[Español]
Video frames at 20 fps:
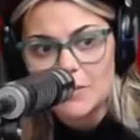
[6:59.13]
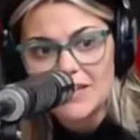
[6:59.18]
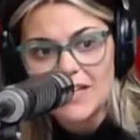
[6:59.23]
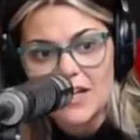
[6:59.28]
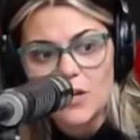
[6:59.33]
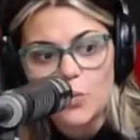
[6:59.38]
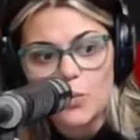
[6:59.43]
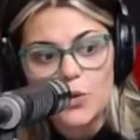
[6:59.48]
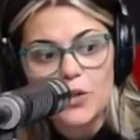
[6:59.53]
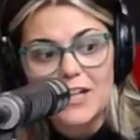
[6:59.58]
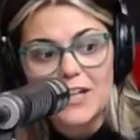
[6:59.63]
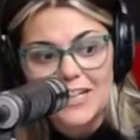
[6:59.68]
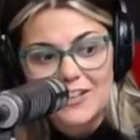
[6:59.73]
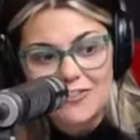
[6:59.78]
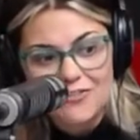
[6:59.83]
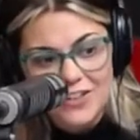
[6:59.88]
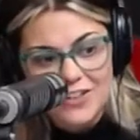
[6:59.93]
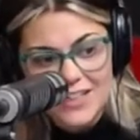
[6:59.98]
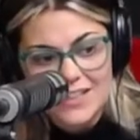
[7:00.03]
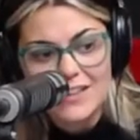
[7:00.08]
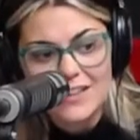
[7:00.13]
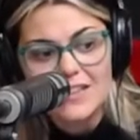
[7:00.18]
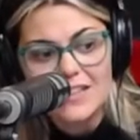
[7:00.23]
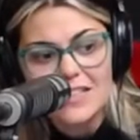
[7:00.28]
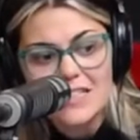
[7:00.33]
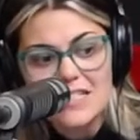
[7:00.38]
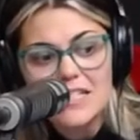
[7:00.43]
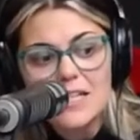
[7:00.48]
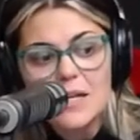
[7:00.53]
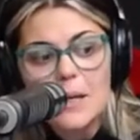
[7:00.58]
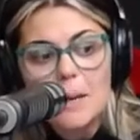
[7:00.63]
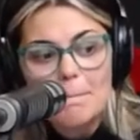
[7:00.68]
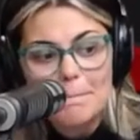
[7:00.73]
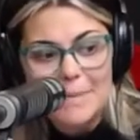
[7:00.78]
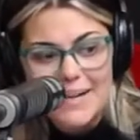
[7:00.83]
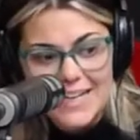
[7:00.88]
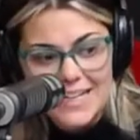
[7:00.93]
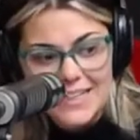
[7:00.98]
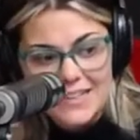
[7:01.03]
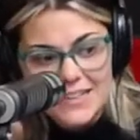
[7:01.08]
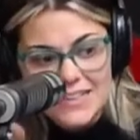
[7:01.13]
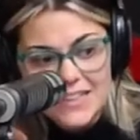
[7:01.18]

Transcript: algunos referentes para ti,